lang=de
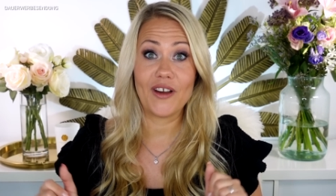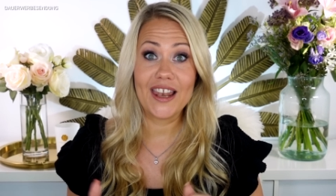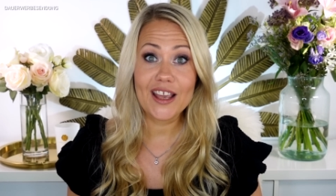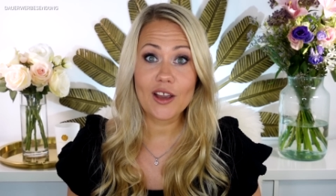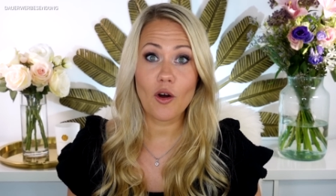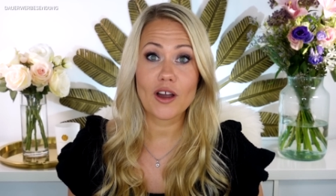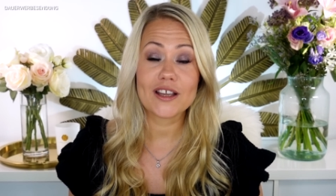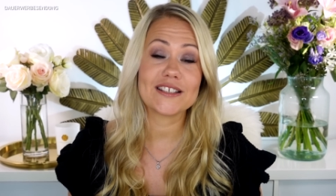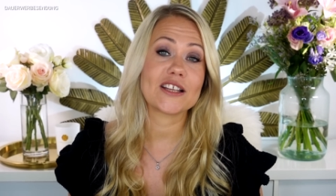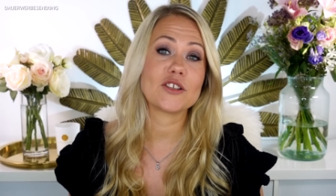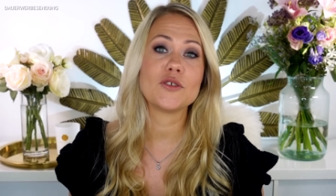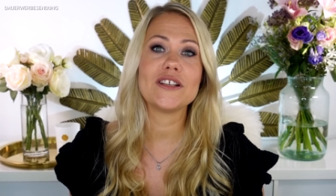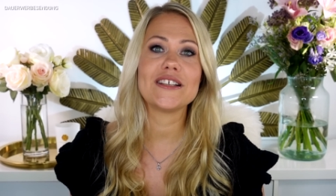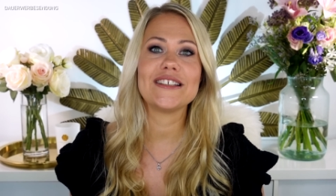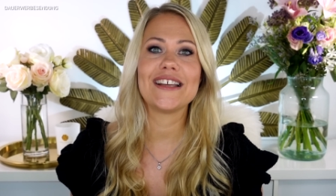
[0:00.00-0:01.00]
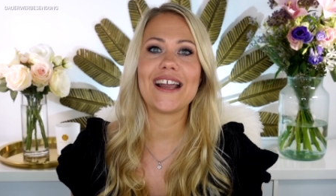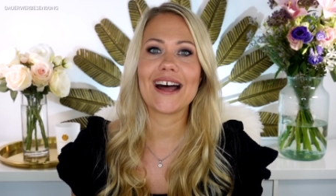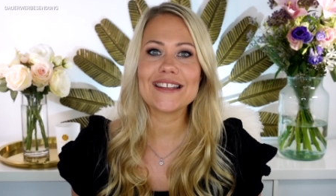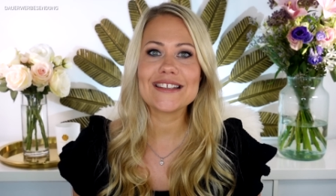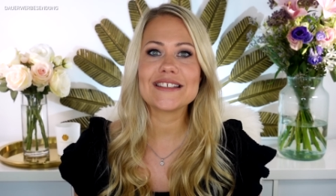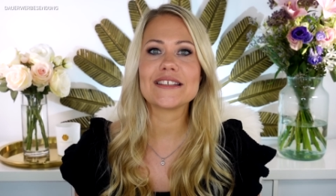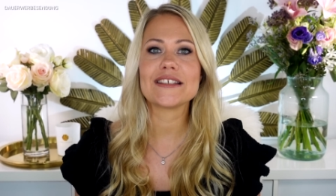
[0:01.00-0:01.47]
verlinke euch natürlich die
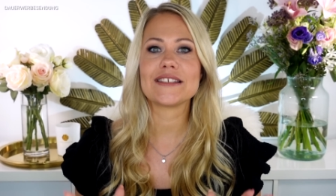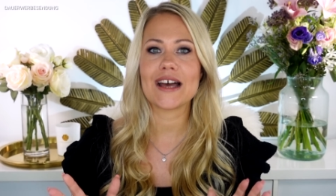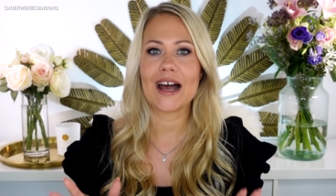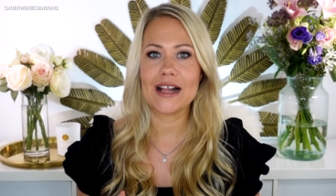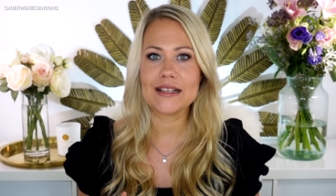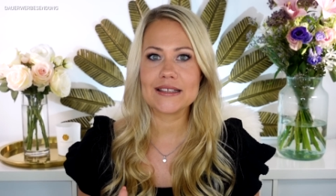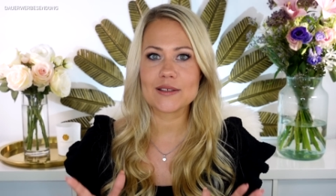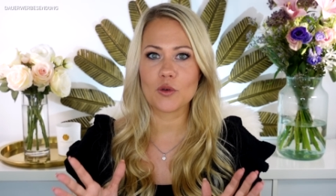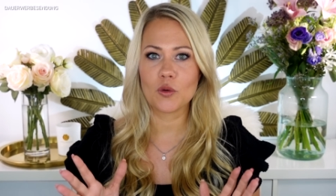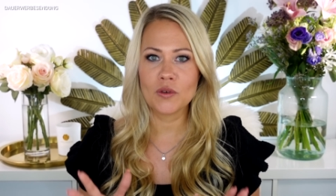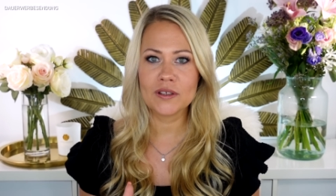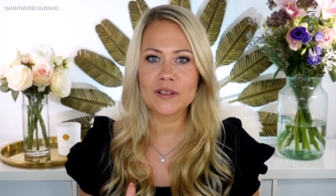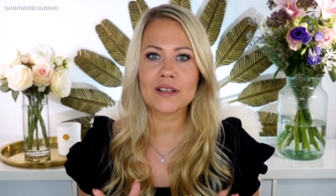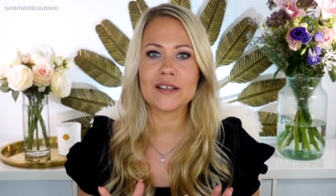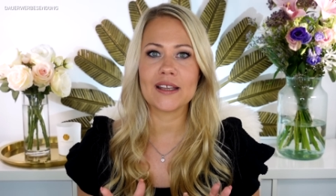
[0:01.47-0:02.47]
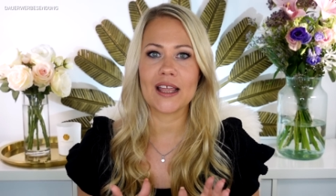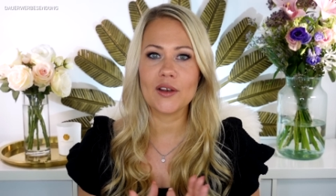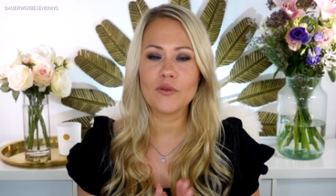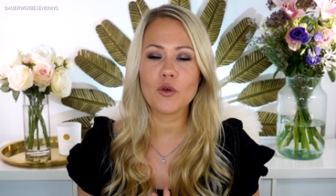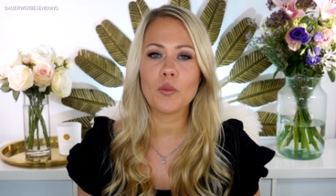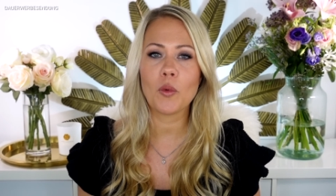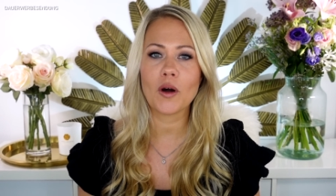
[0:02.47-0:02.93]
ganzen Details unten in der
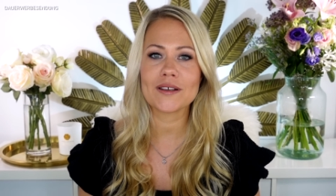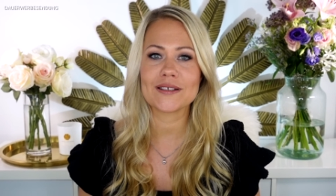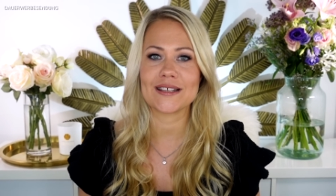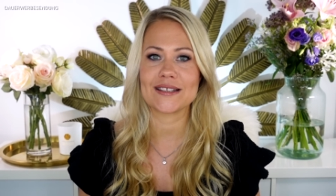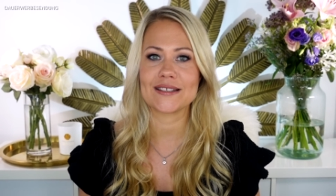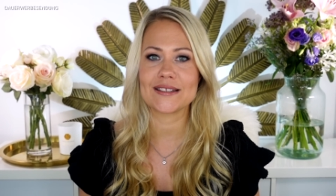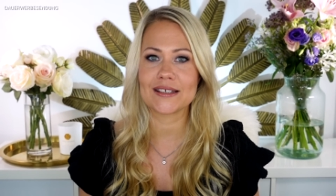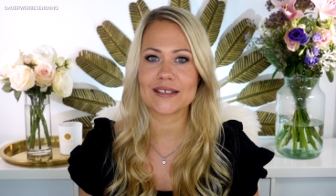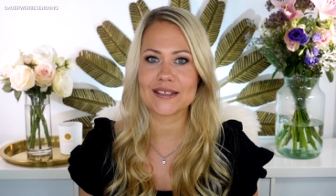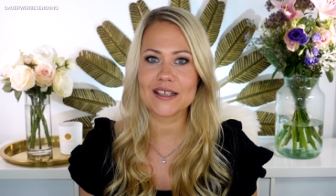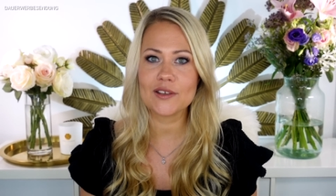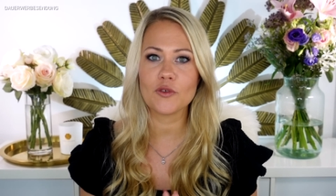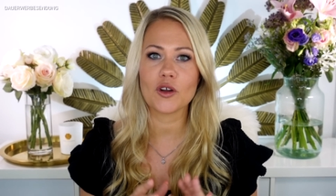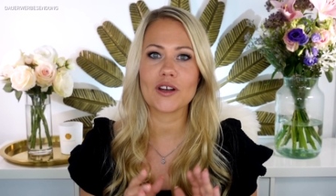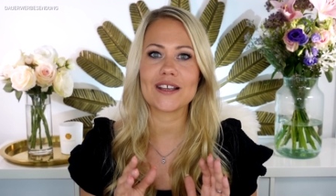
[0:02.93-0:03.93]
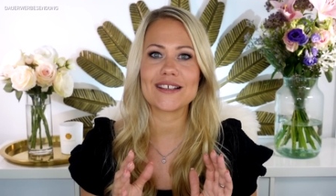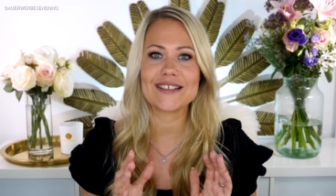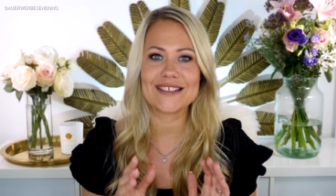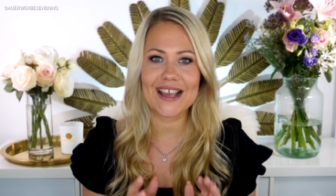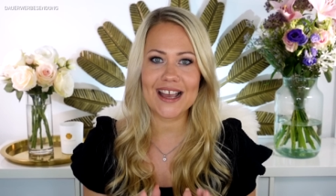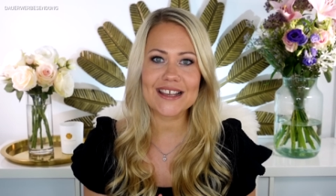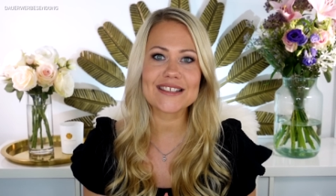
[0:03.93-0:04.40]
Infobox. Das sind wirklich
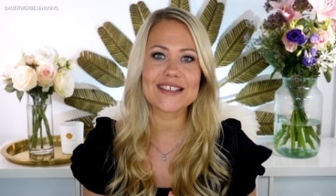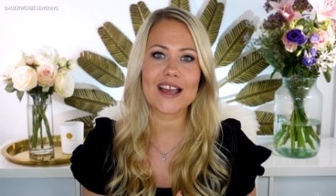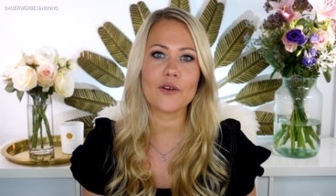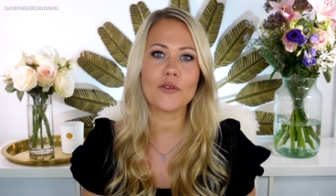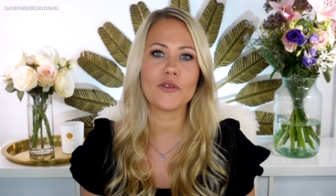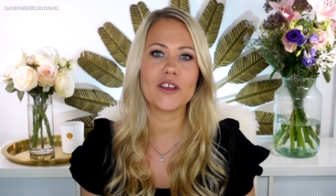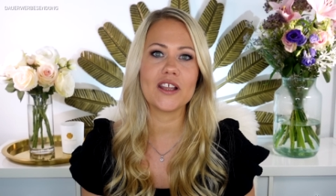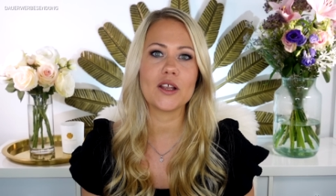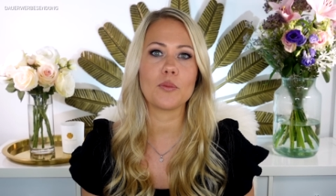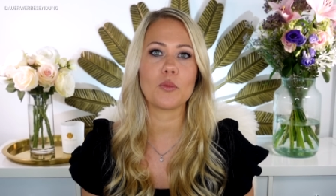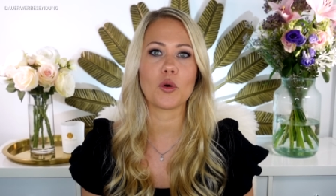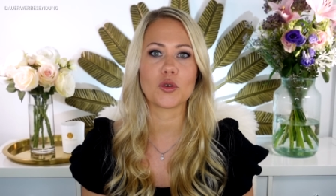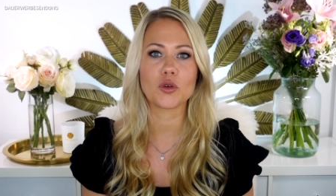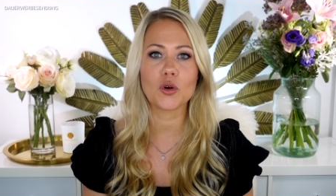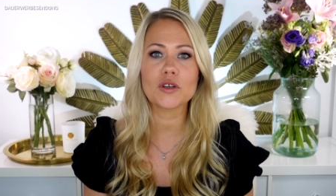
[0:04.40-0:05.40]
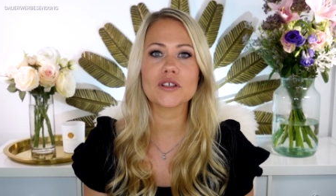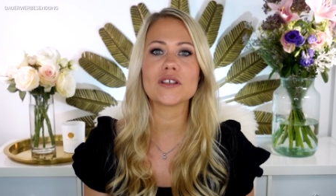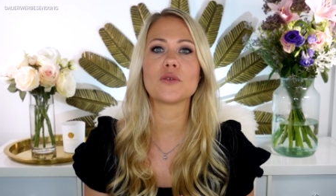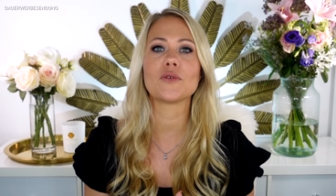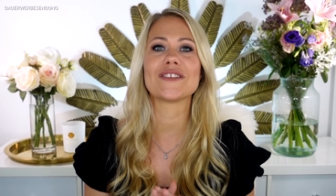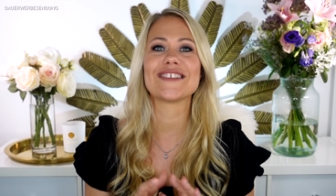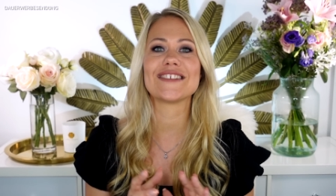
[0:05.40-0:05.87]
sehr, sehr viele
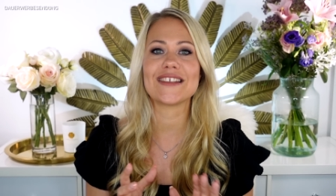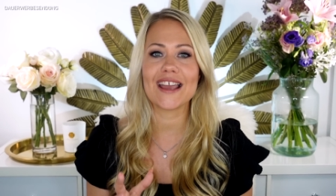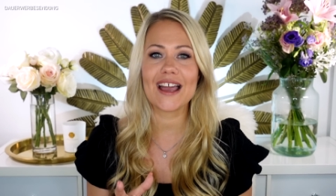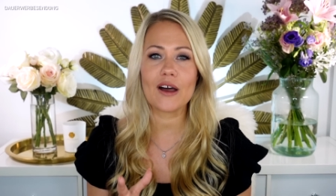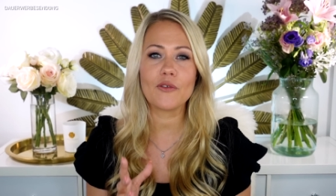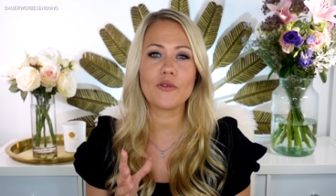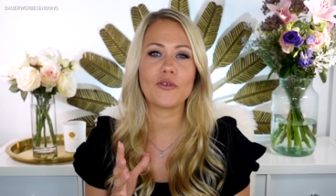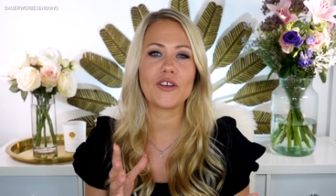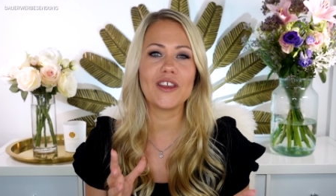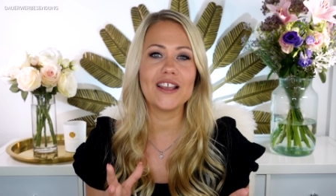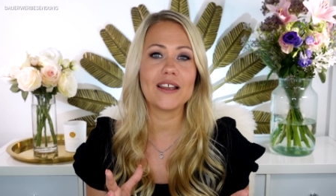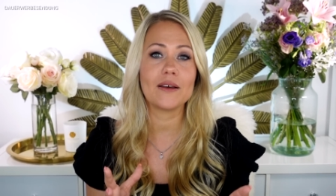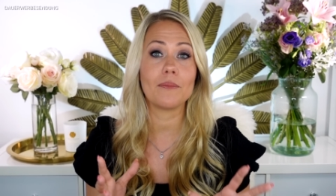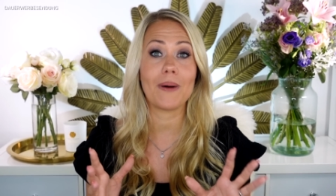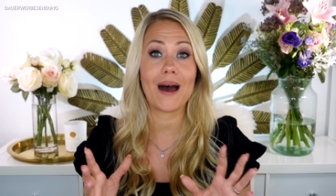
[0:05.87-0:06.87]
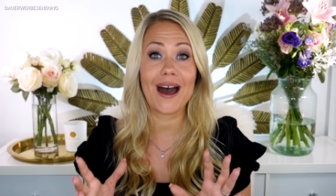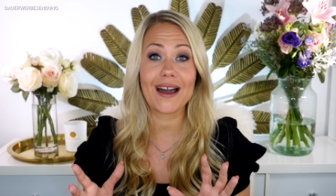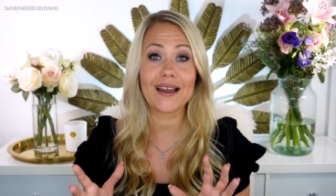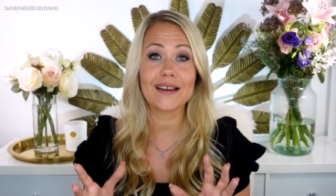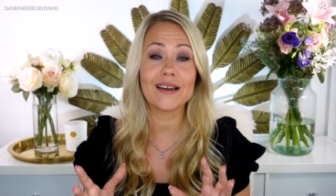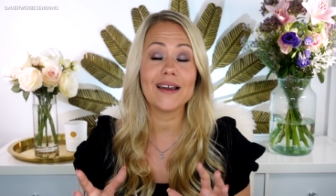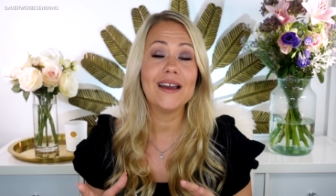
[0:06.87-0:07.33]
Produkte und sehr viele
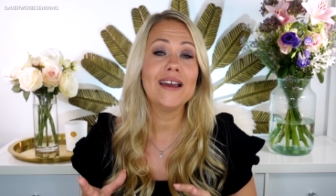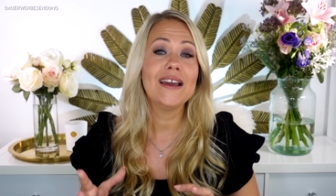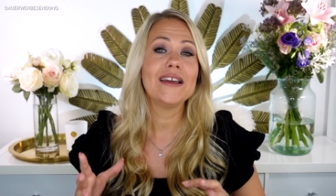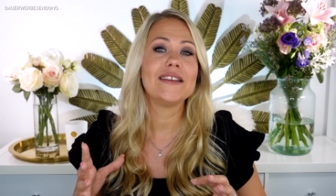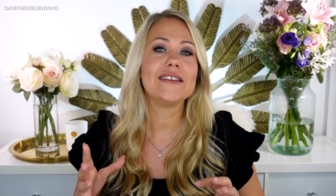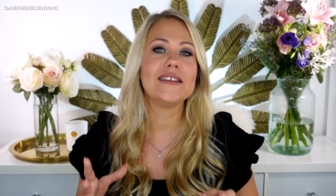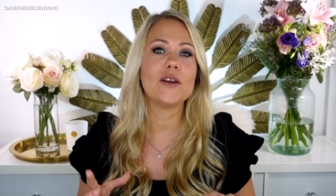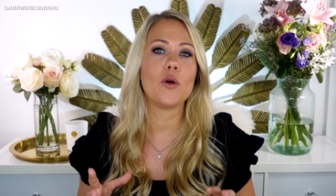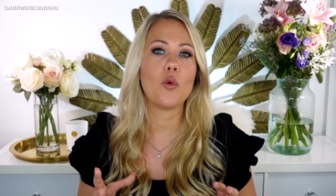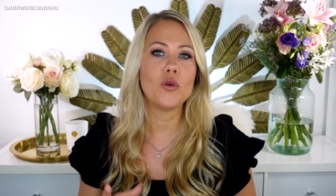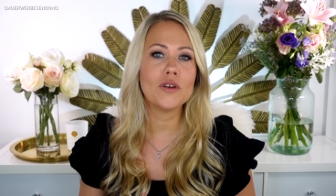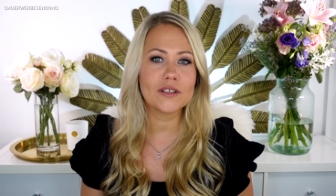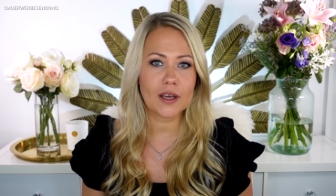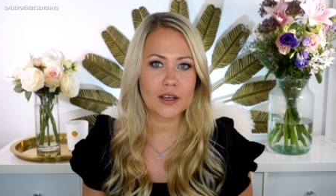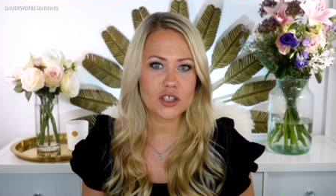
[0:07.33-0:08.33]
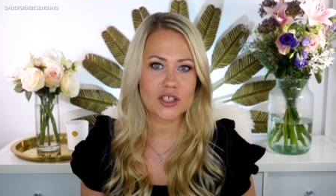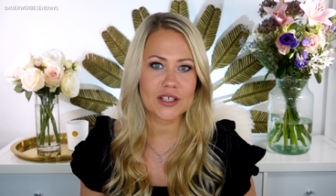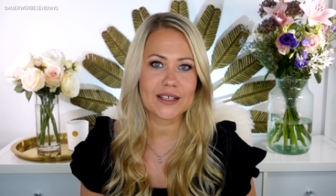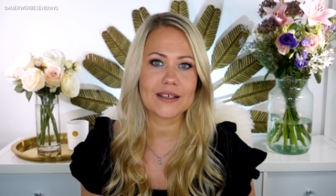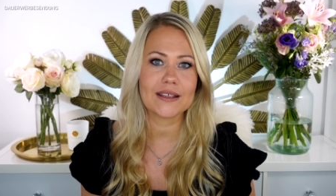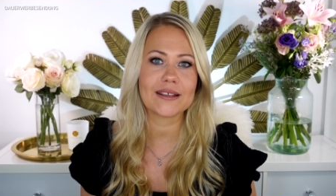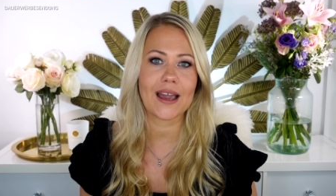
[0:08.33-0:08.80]
Marken, die
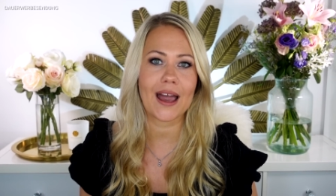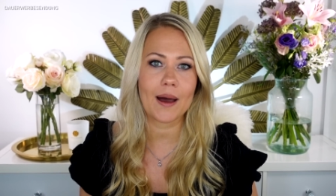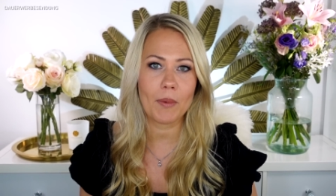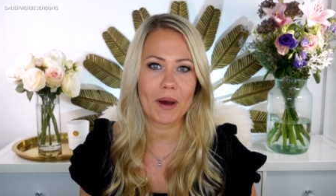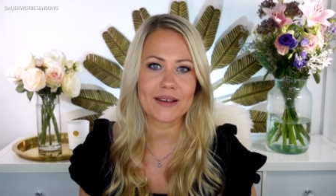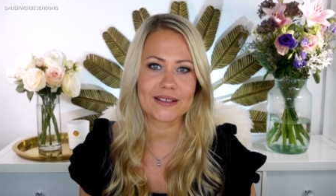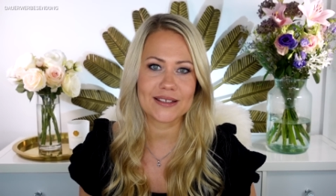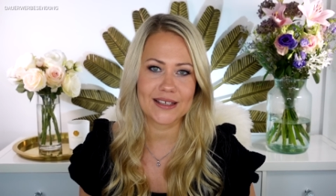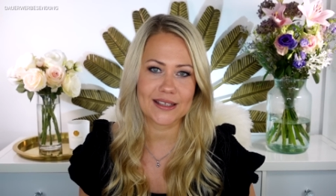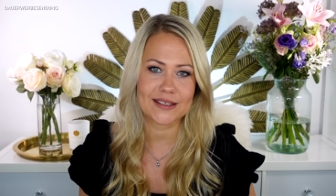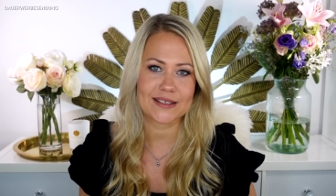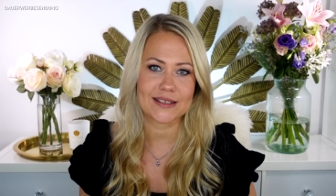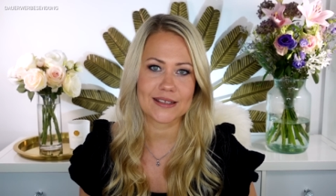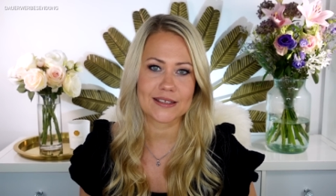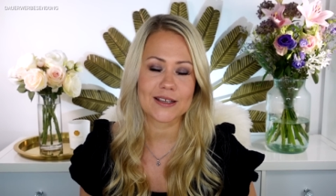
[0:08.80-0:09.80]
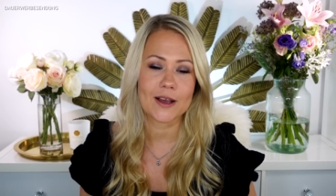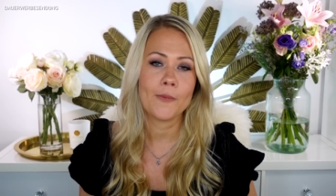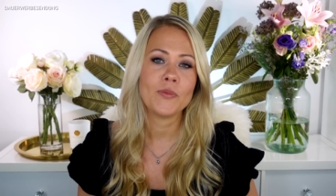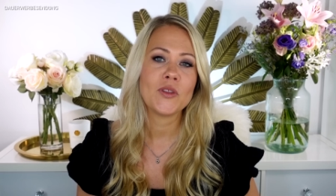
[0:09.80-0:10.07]
unterschiedlich rabattiert sind.